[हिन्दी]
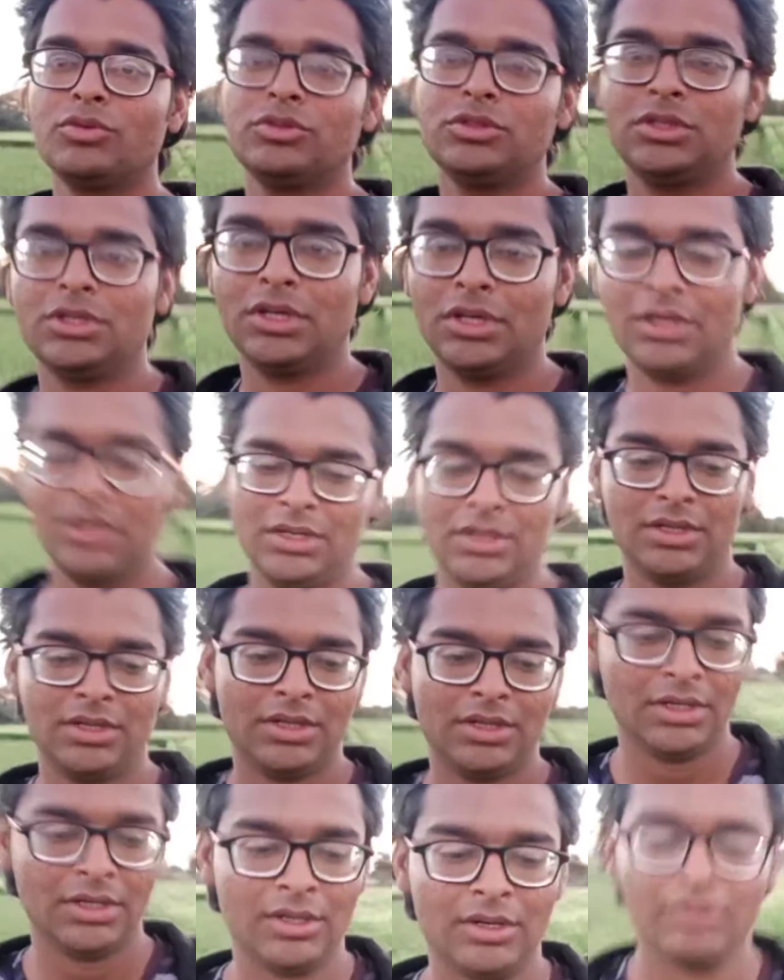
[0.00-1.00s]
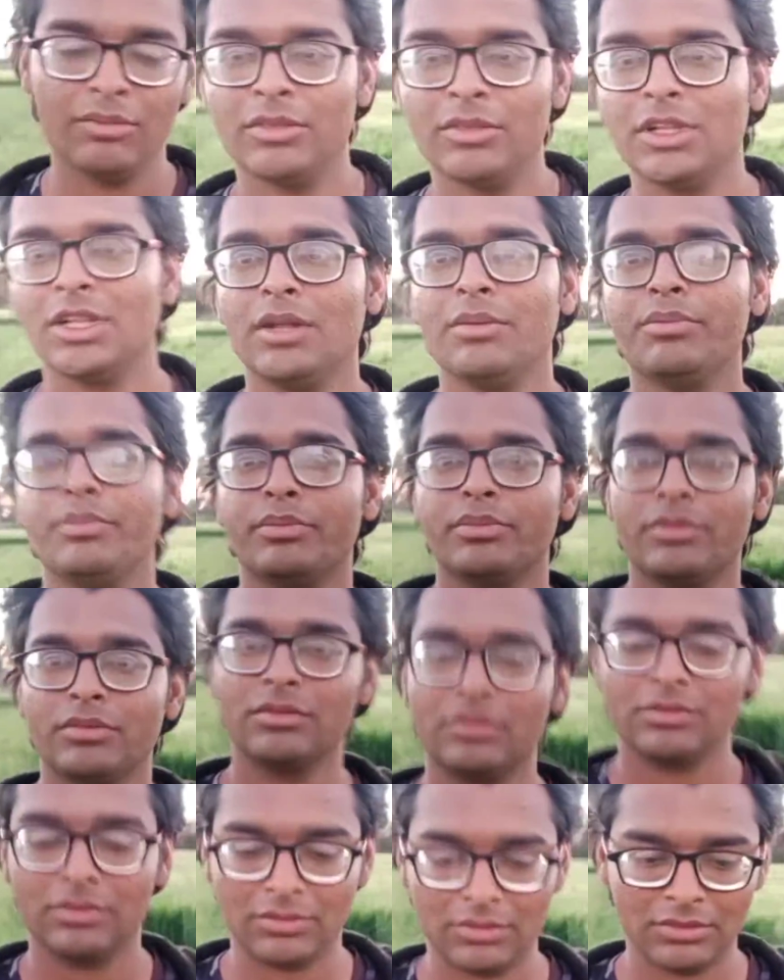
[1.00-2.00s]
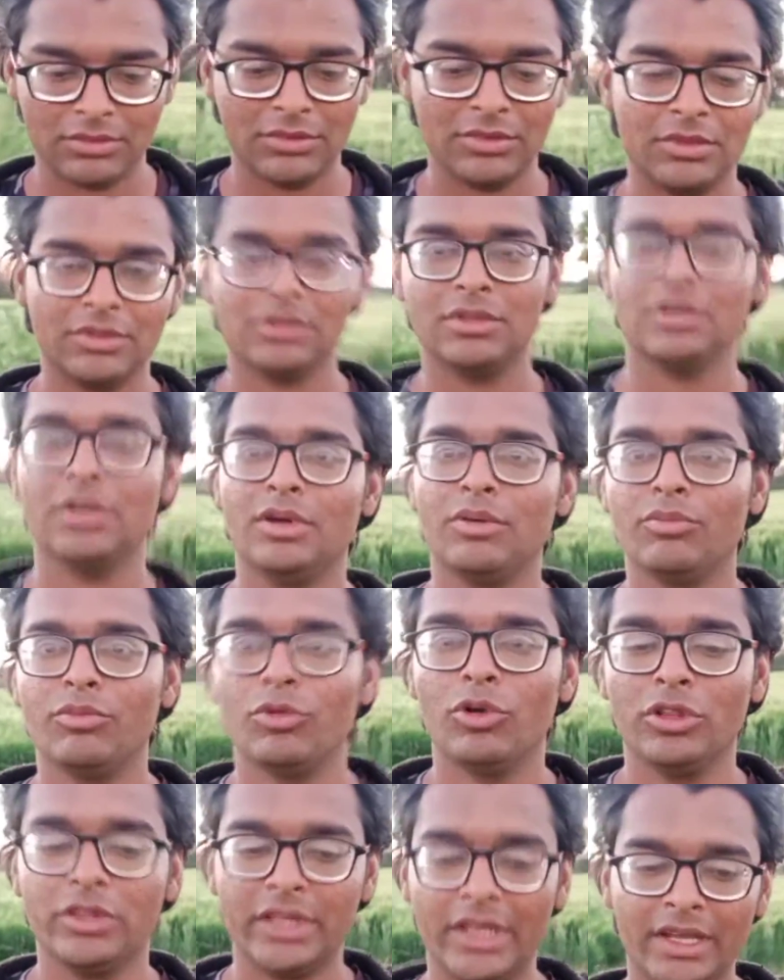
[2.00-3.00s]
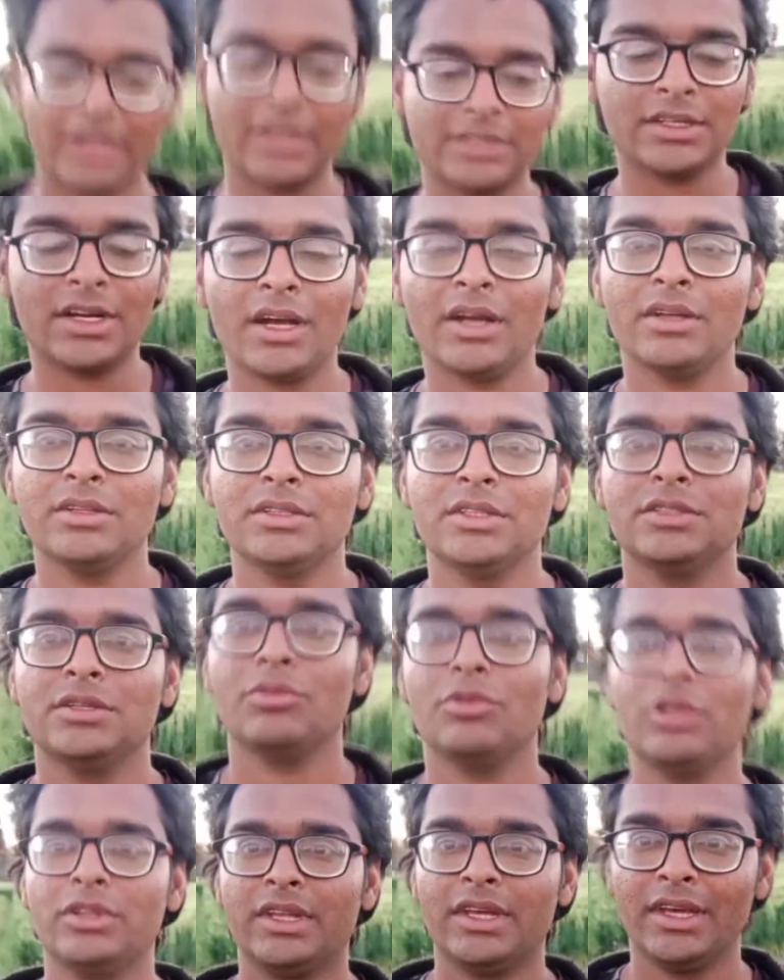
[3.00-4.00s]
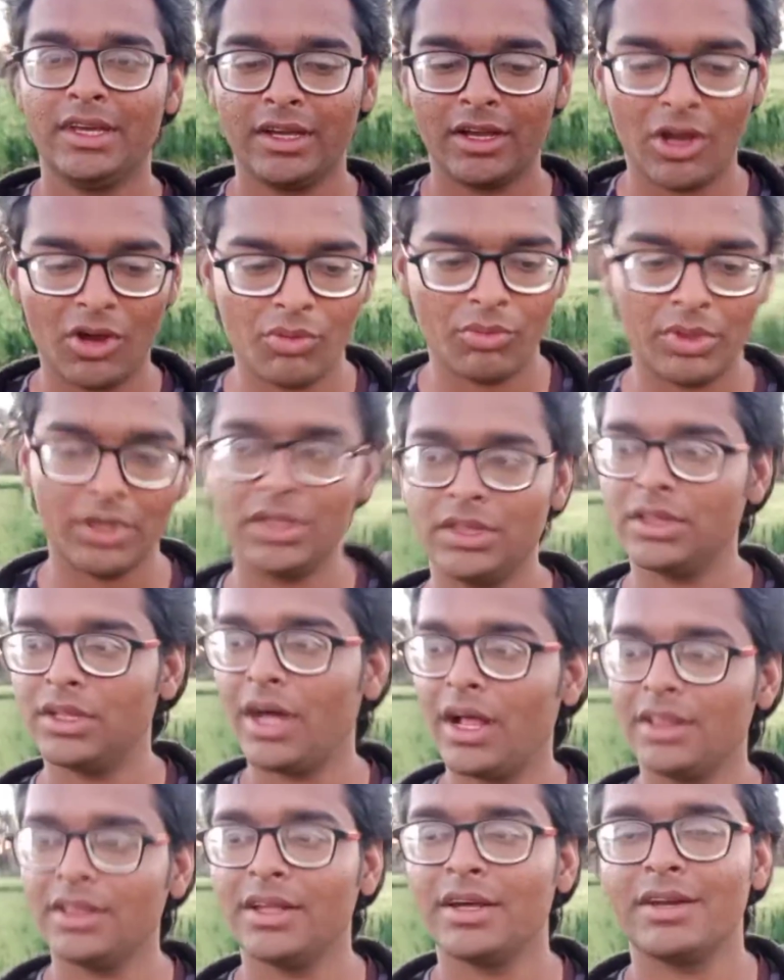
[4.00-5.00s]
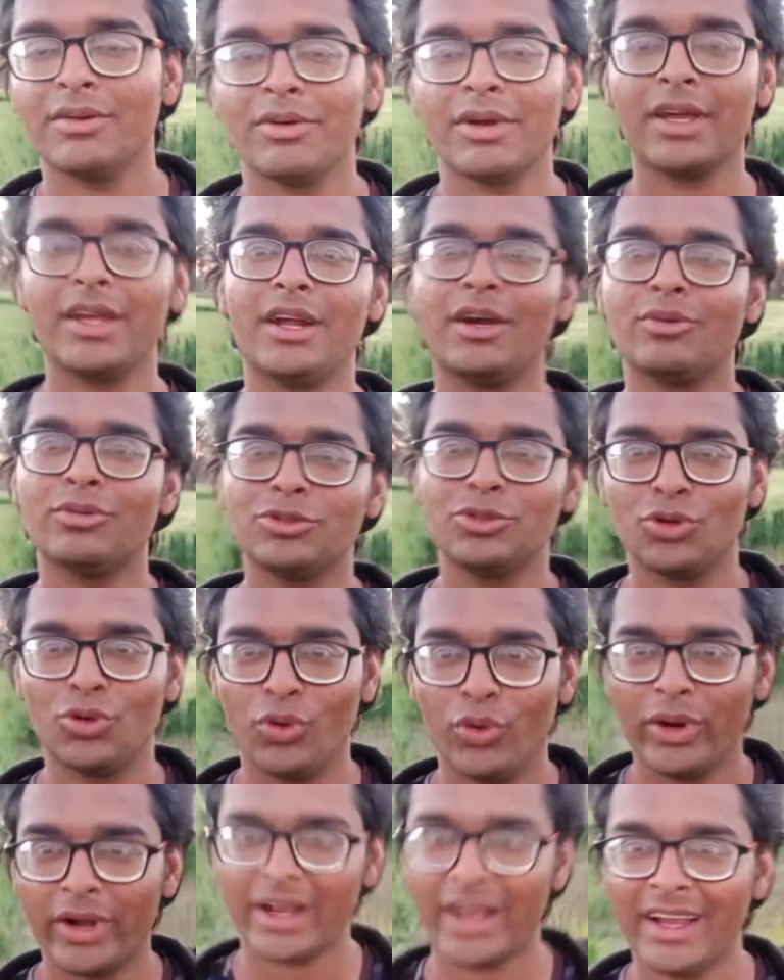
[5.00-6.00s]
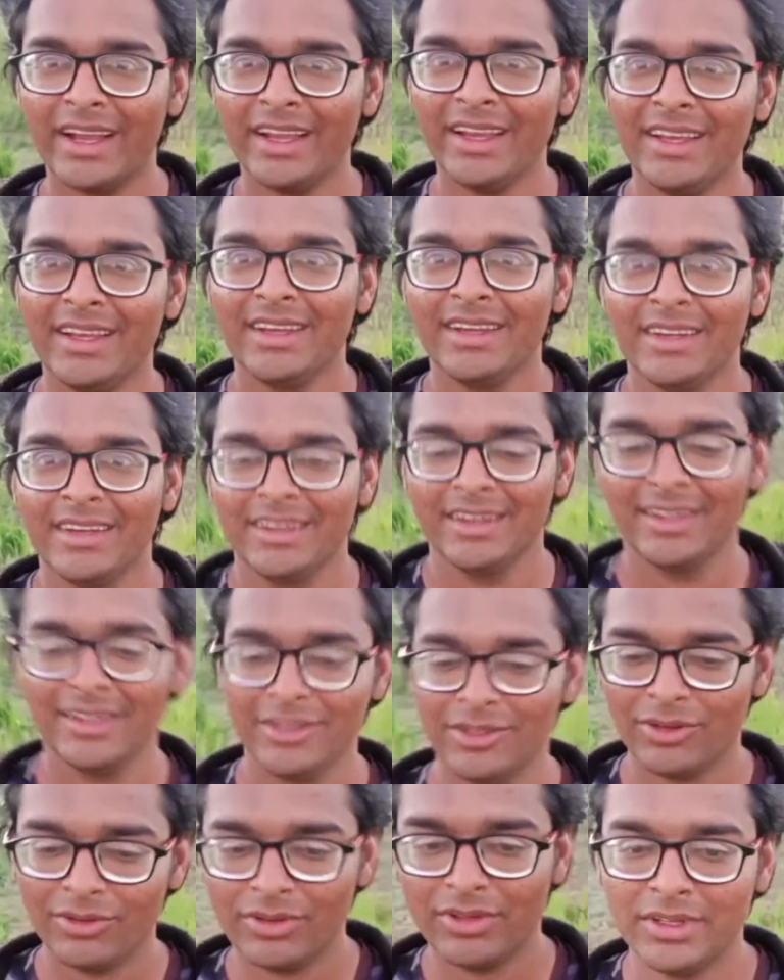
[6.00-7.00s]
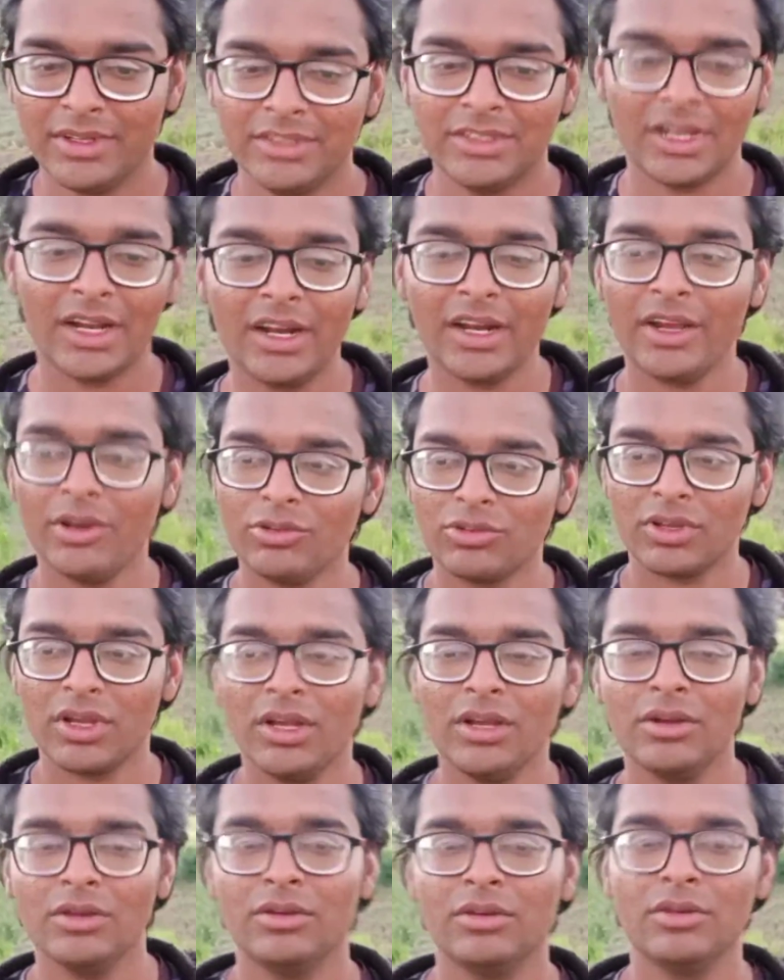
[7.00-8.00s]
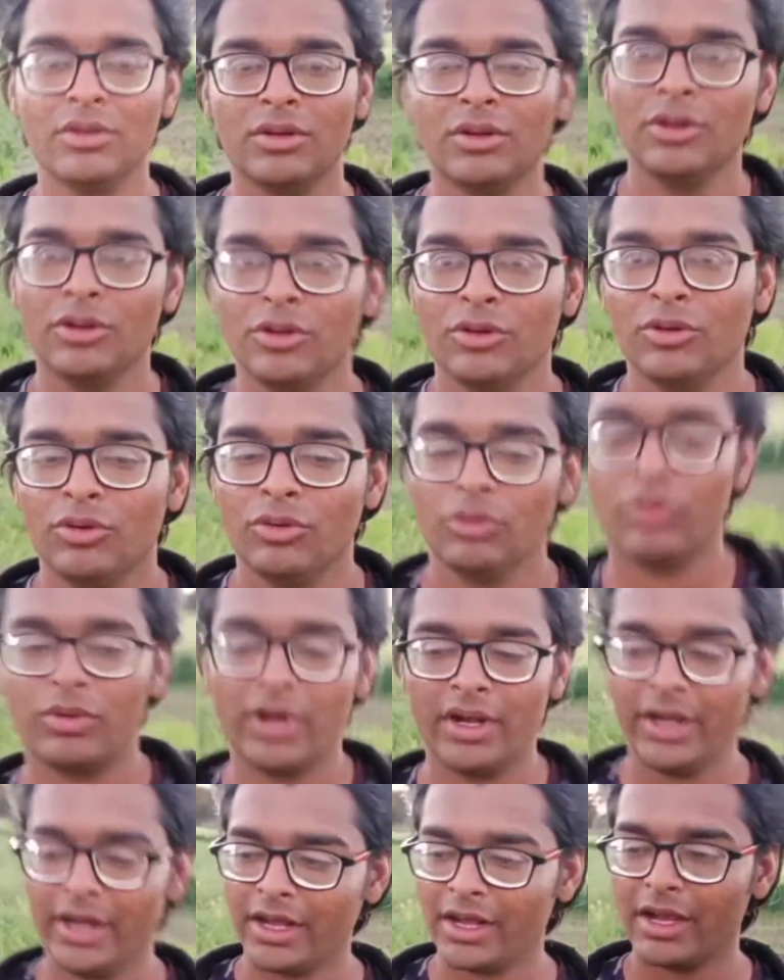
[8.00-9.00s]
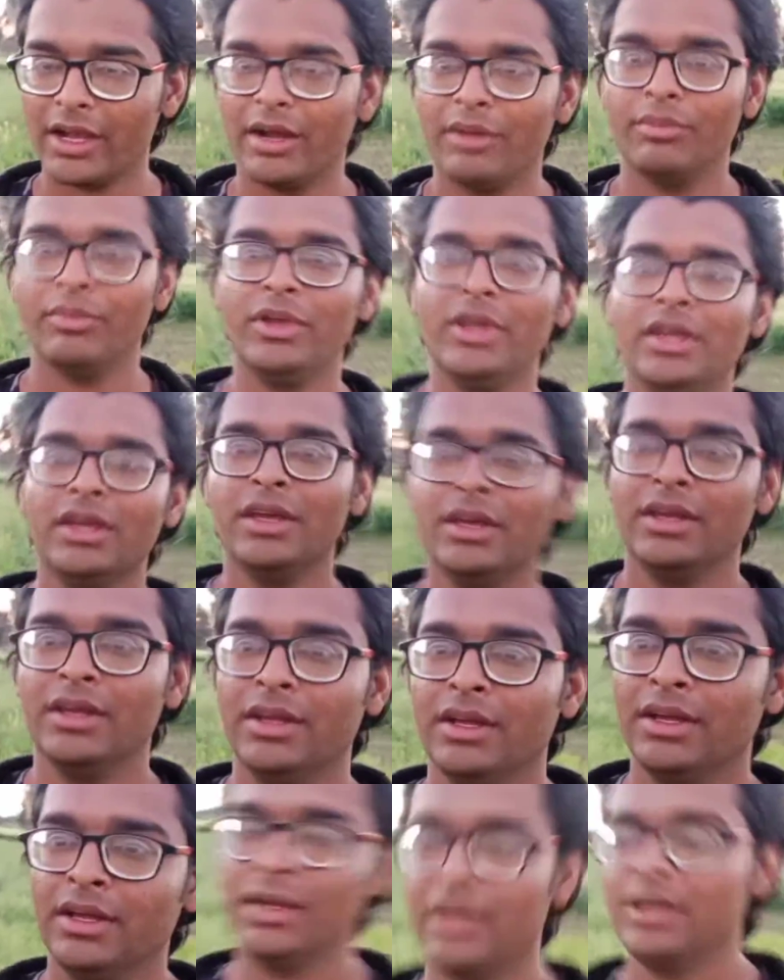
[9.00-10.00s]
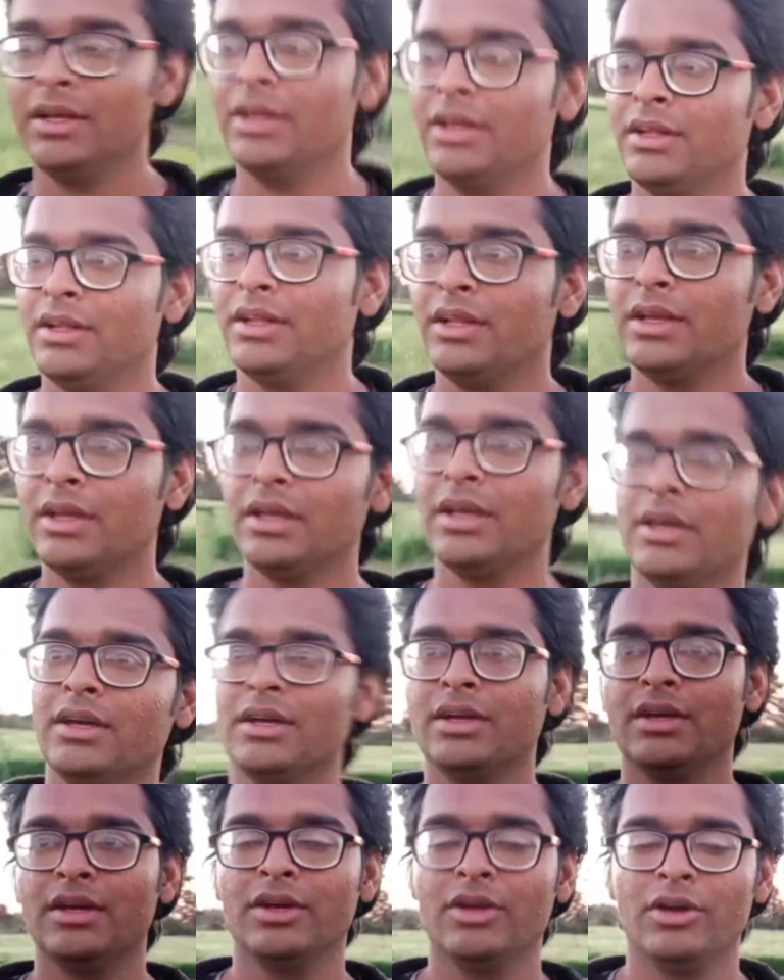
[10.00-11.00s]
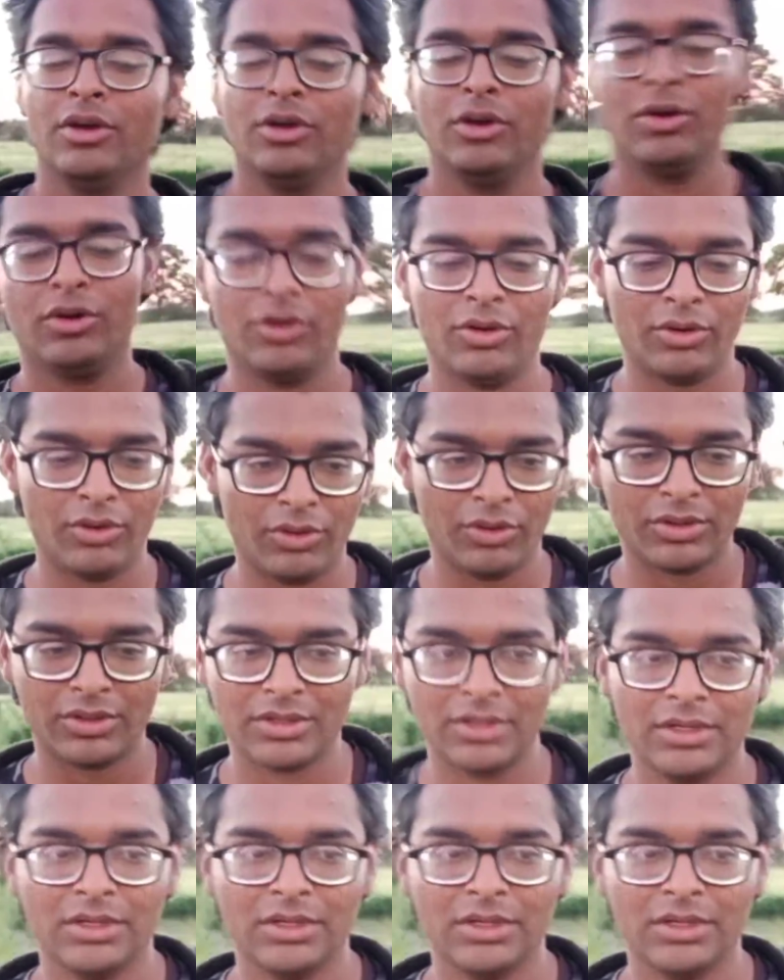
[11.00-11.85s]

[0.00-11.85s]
कुछ मतलब बोलते हैं कचरा जैसे बोलते हैं गांव में दाल दर वगैरह कुछ हो रखा है तो वैसे चल रहा है उसका उखड़ने का काम भी ठीक है और